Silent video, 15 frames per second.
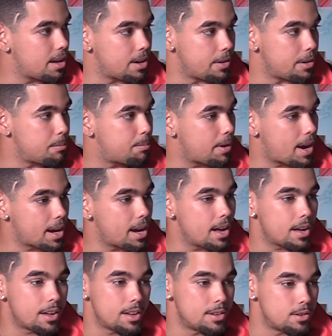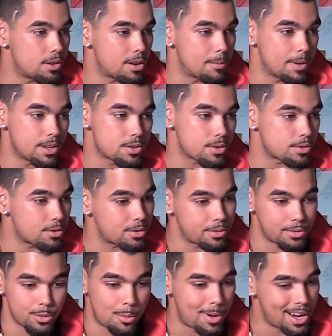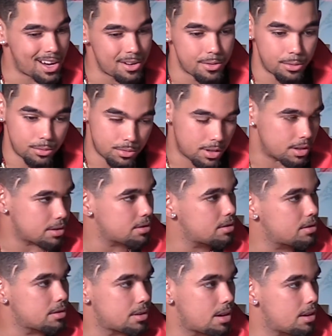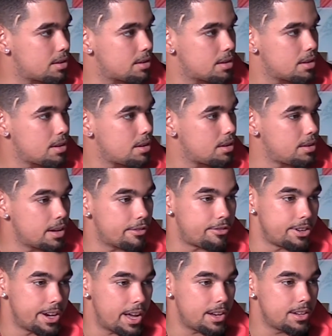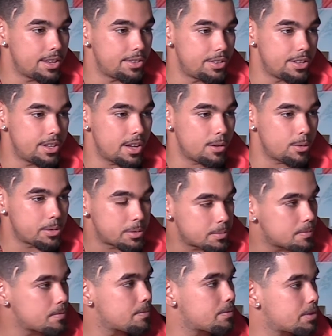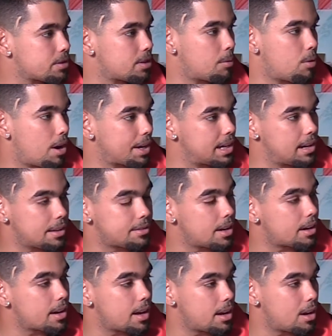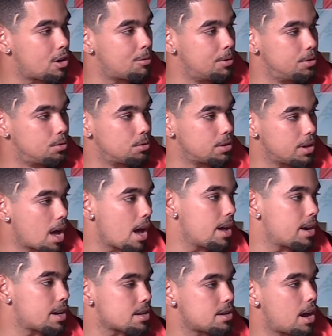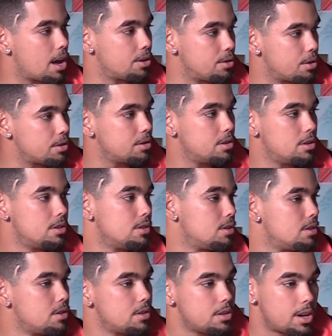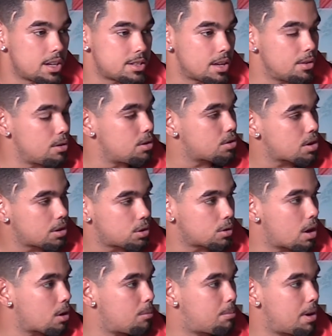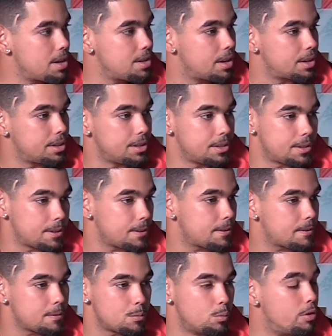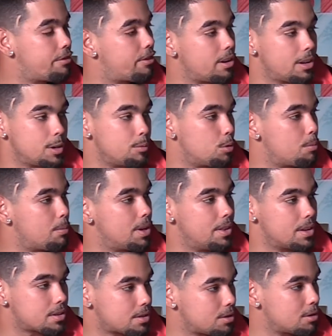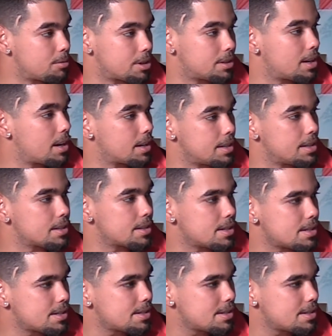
de venir para acá, es lo que me hizo no, no parar nunca, ¿sabes? Y al final del día, bueno, estamos aquí en las tierras de las oportunidades, gracias a Dios, gracias a todos los santos que acompañan y muy feliz, muy bendecido por estar aquí, ¿sabes?